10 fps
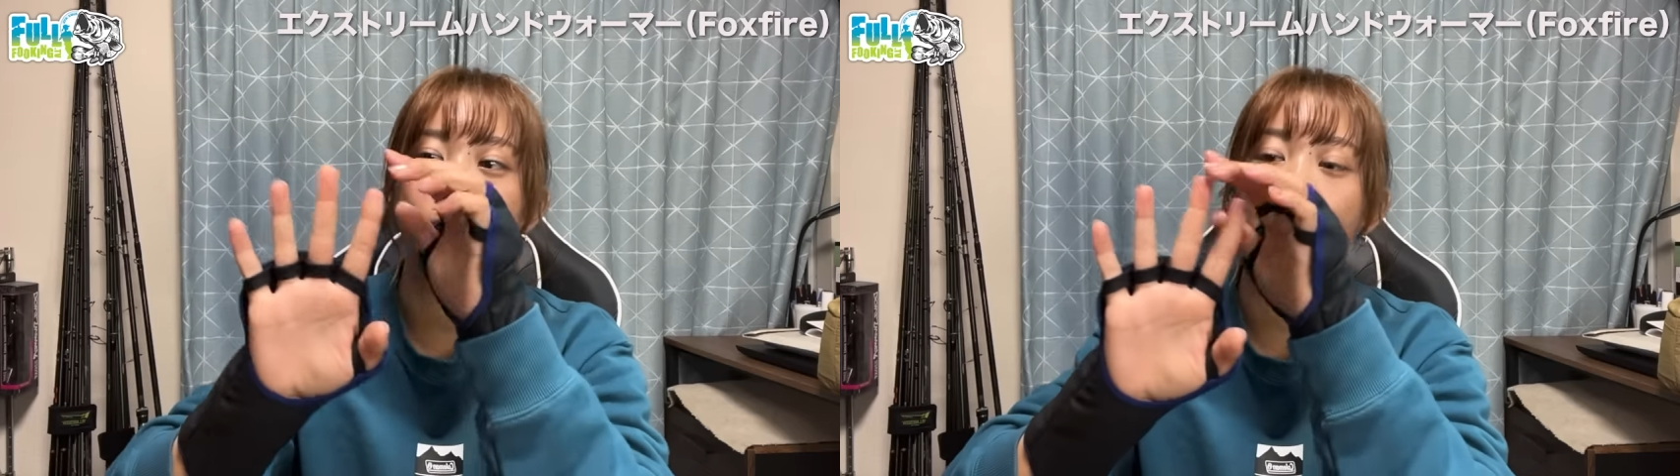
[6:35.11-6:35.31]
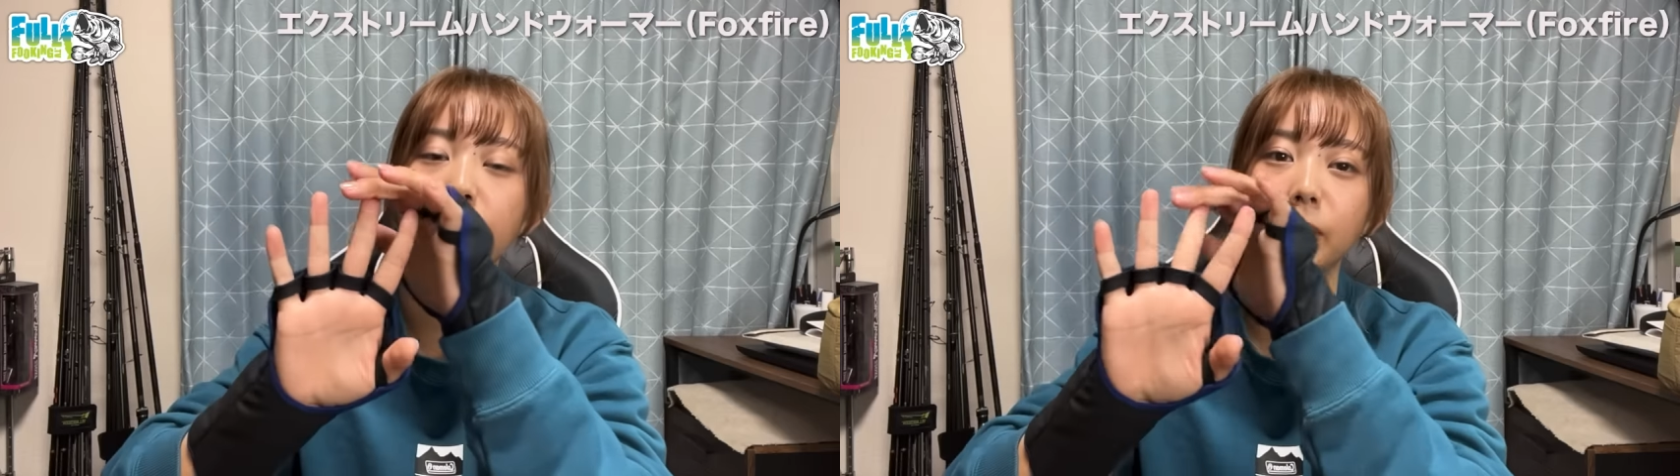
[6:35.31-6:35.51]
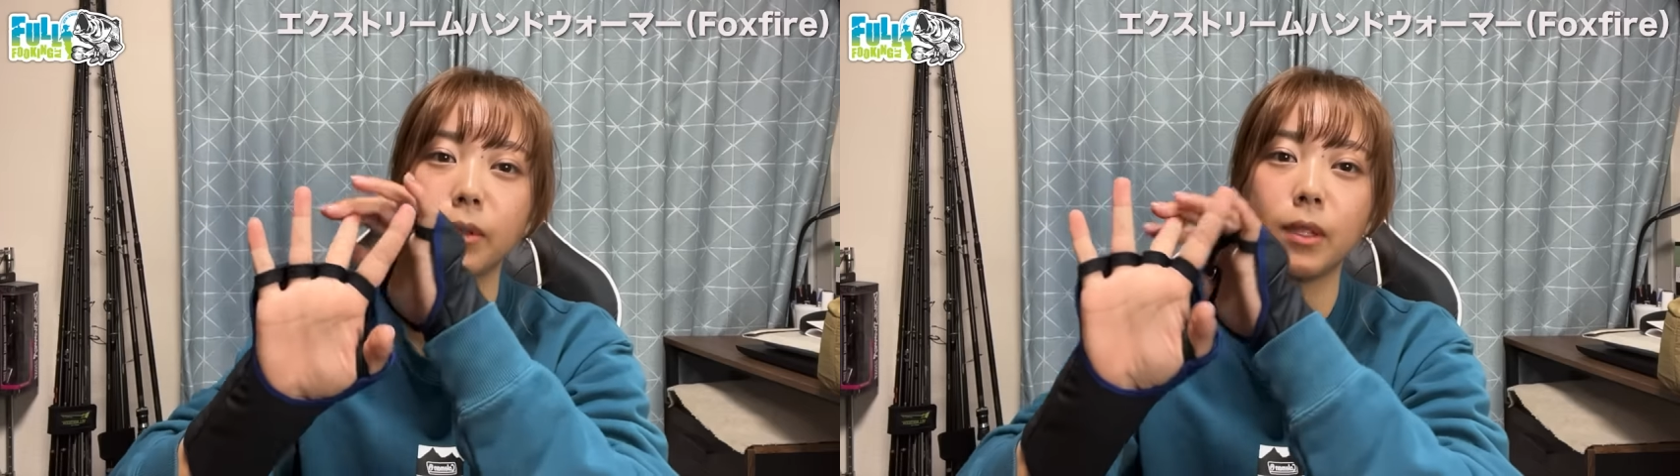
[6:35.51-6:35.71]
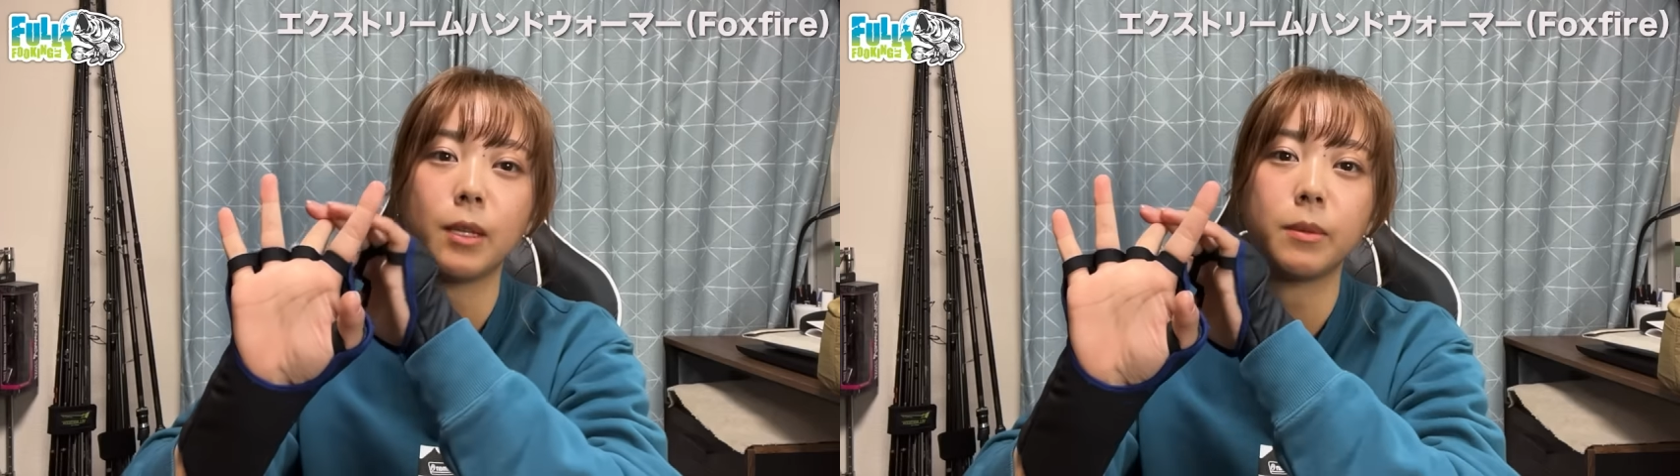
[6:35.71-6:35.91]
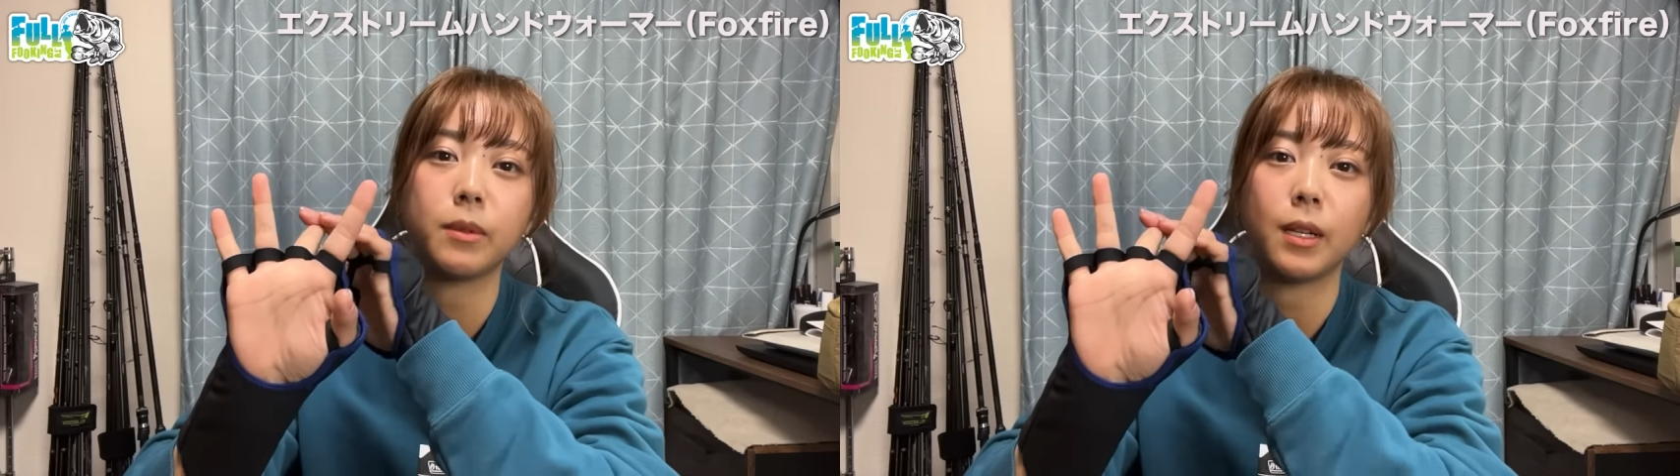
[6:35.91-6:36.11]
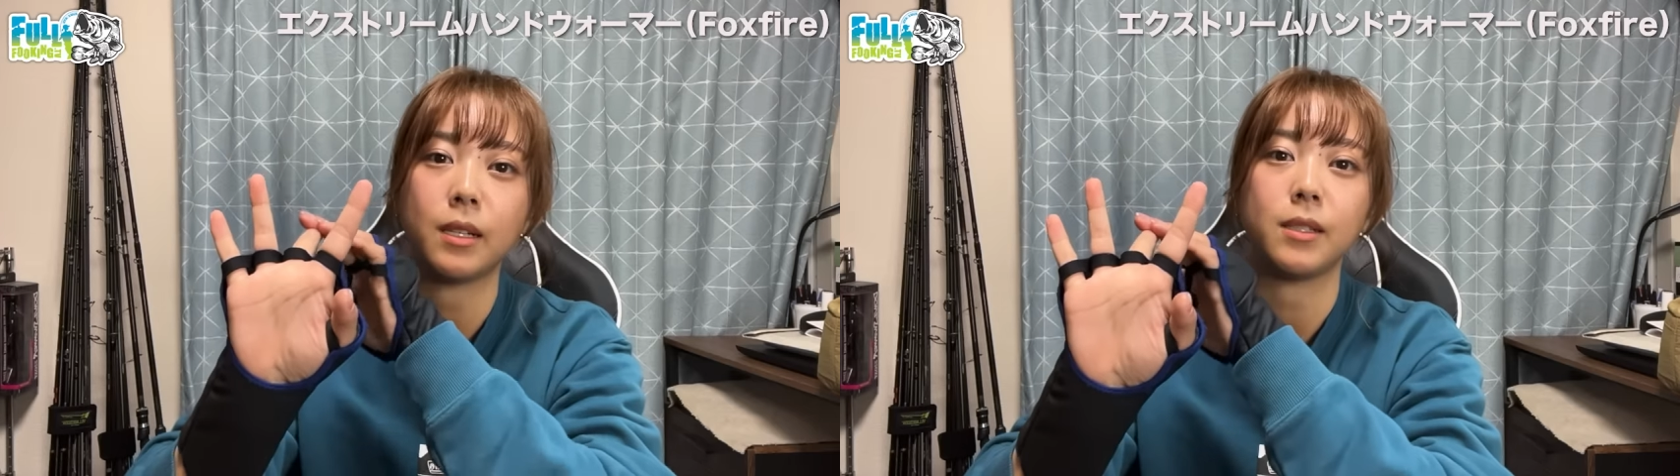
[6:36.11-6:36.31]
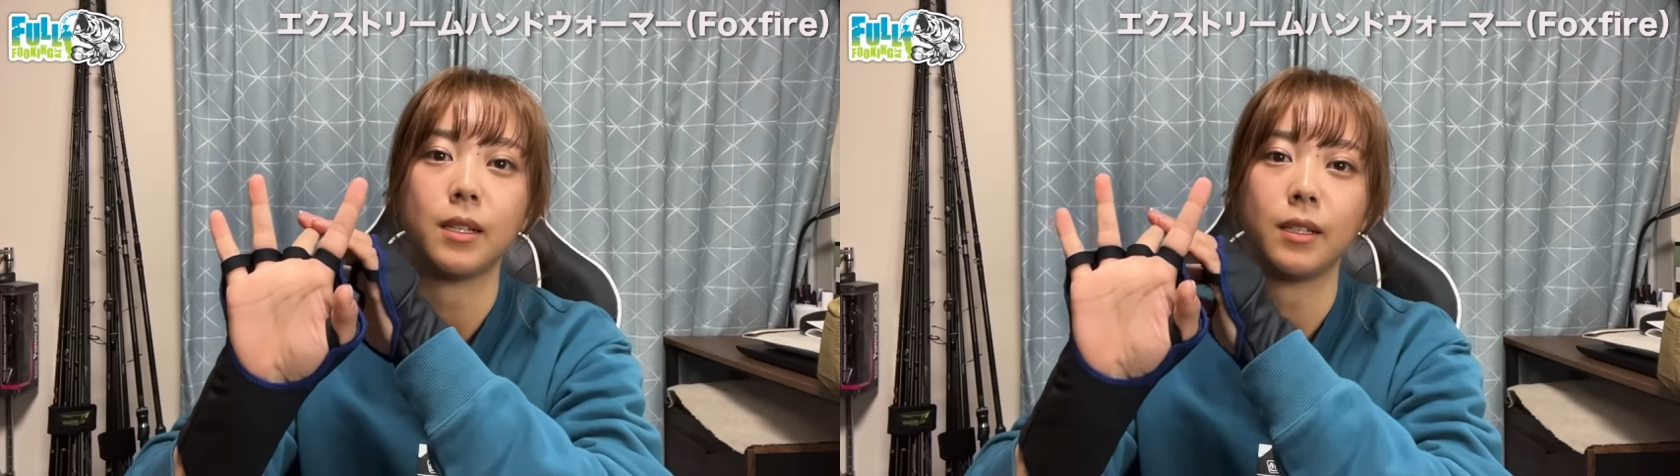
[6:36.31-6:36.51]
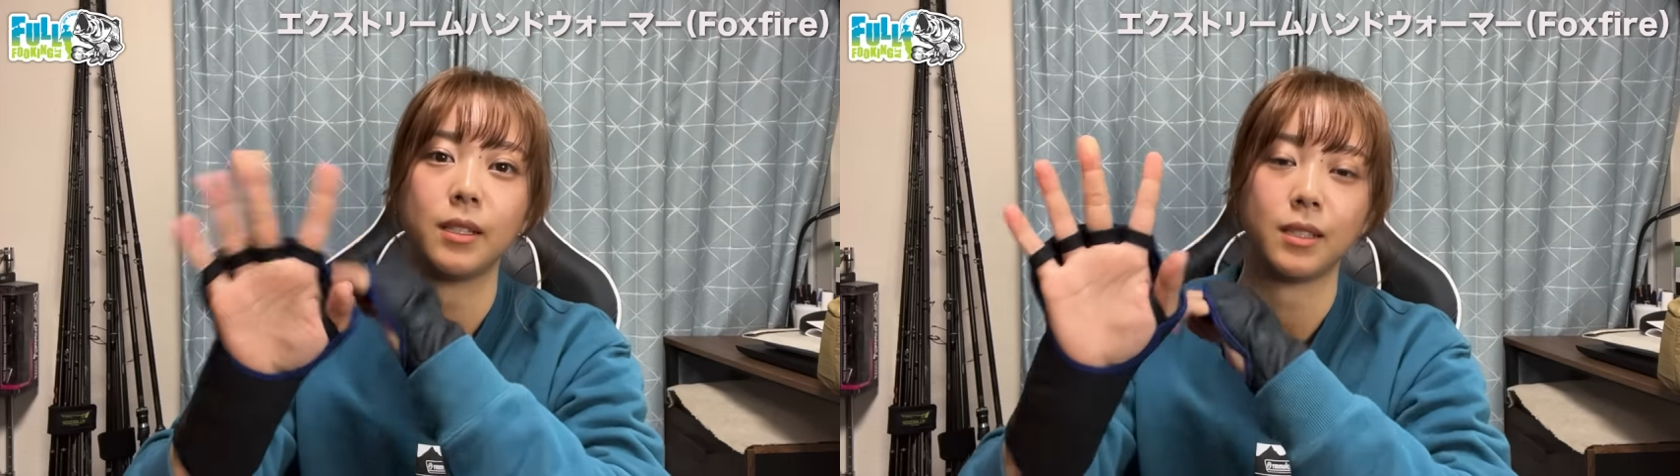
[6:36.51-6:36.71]
タイプの手袋あるじゃ
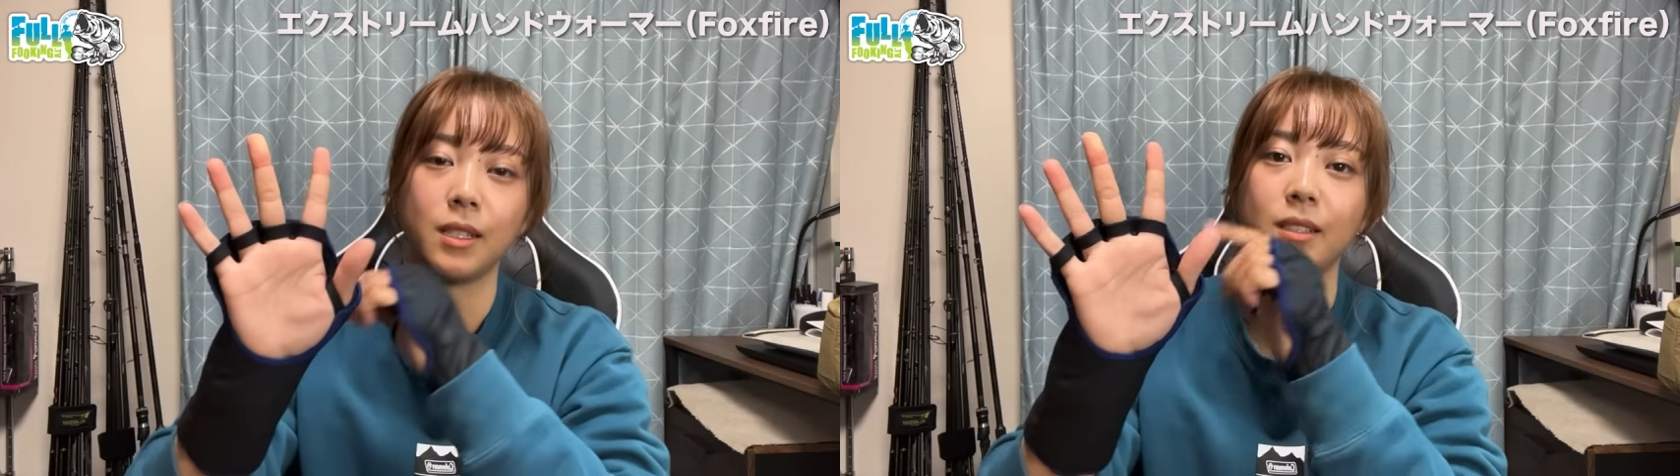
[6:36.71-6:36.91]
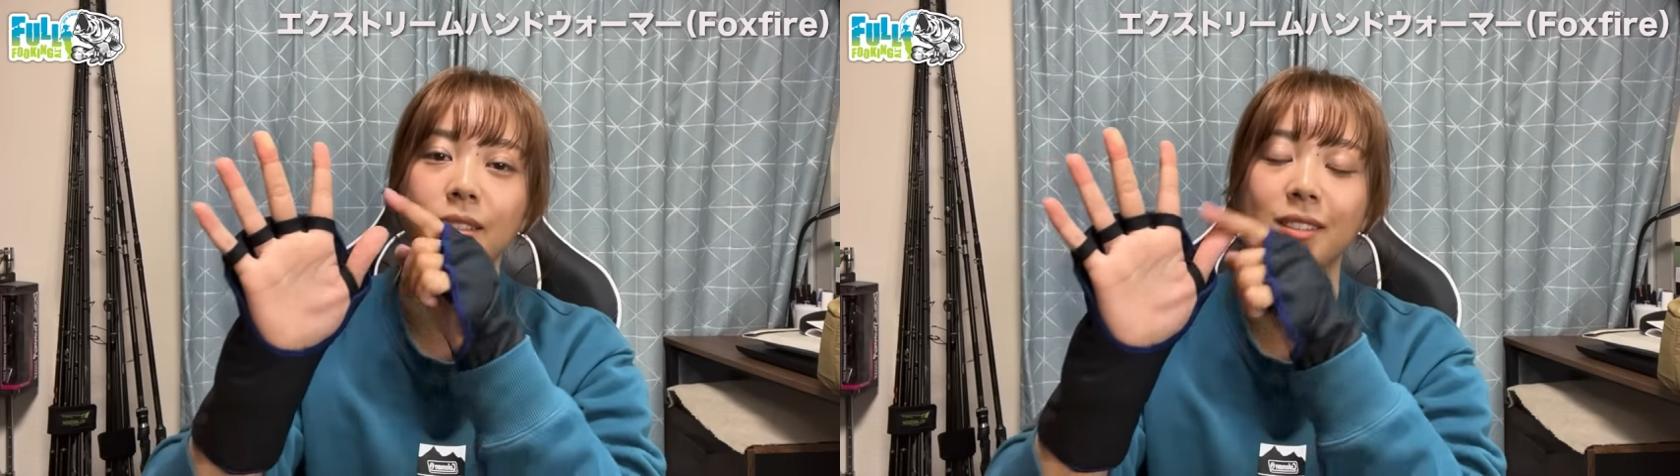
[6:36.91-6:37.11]
ないですか